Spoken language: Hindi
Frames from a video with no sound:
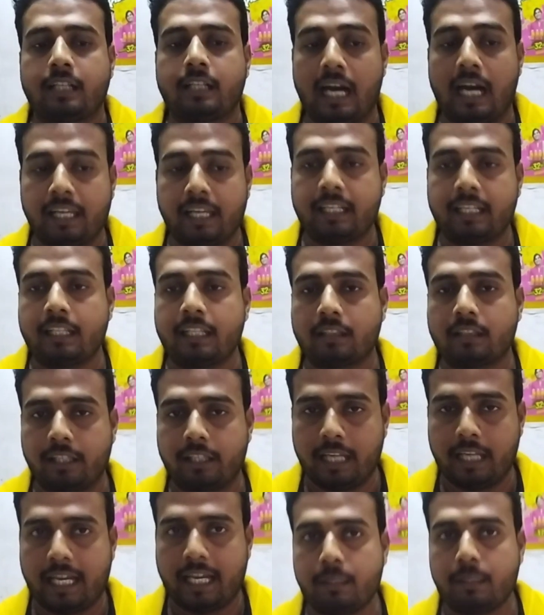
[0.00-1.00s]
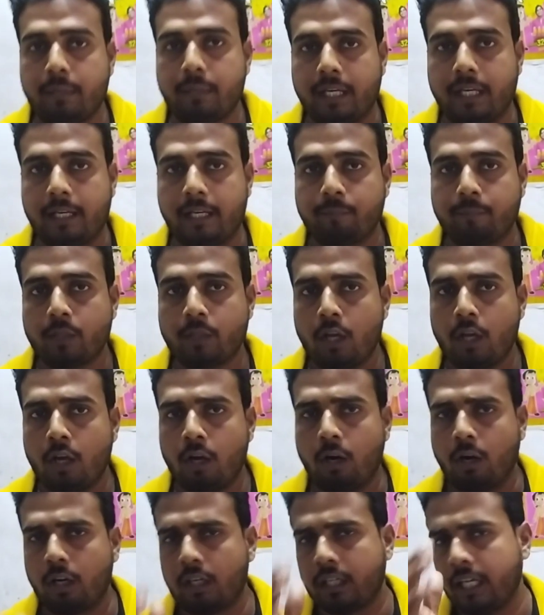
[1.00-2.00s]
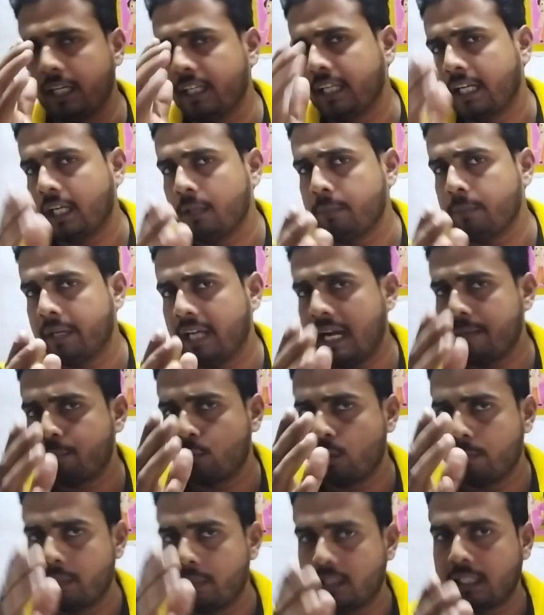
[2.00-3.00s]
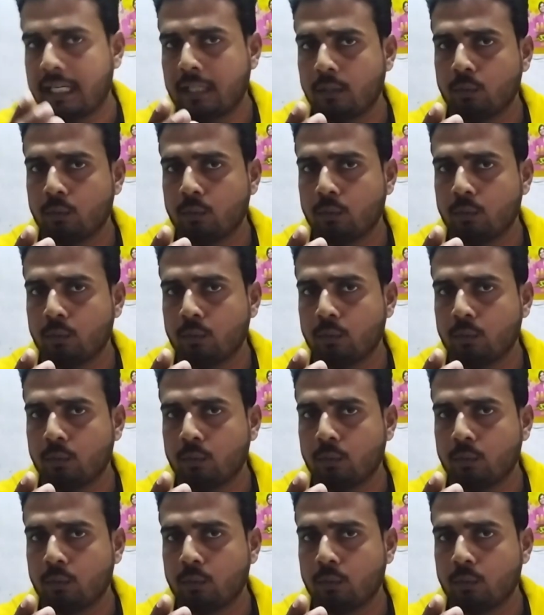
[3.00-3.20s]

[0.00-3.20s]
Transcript: खाने की तैयारी में हैं और कहीं ना कहीं मैं आपको बता